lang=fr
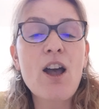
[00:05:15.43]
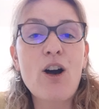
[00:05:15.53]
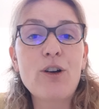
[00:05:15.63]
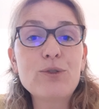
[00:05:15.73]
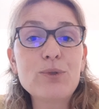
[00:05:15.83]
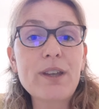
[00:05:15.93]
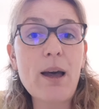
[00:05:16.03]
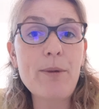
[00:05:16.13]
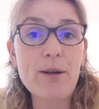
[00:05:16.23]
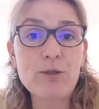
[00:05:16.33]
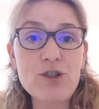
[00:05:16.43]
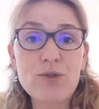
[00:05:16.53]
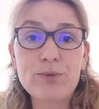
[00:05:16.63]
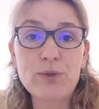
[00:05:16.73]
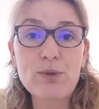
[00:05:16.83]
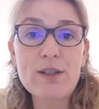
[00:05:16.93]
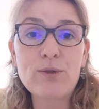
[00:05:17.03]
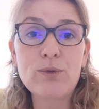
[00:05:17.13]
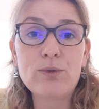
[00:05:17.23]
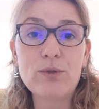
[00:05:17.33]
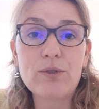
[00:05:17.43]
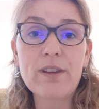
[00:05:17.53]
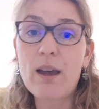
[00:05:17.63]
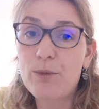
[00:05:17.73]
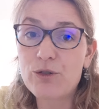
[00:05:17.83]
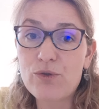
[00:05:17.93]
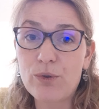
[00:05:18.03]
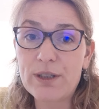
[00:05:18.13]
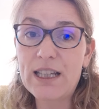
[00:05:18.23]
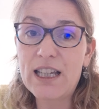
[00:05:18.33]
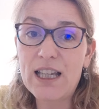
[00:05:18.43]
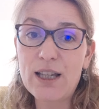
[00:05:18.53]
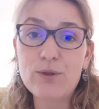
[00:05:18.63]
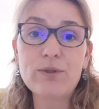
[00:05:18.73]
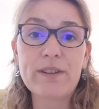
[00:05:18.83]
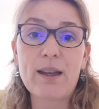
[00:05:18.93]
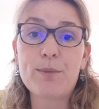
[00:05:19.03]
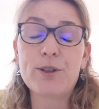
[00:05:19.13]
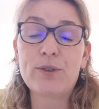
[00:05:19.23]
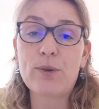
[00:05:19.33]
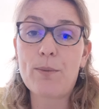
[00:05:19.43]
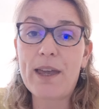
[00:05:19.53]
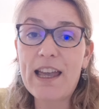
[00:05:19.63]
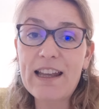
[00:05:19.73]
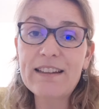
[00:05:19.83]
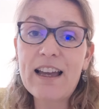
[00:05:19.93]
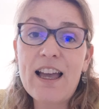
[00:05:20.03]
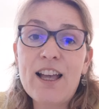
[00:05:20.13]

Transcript: En tout cas, ben moi je vous souhaite une très bonne journée, une très bonne semaine.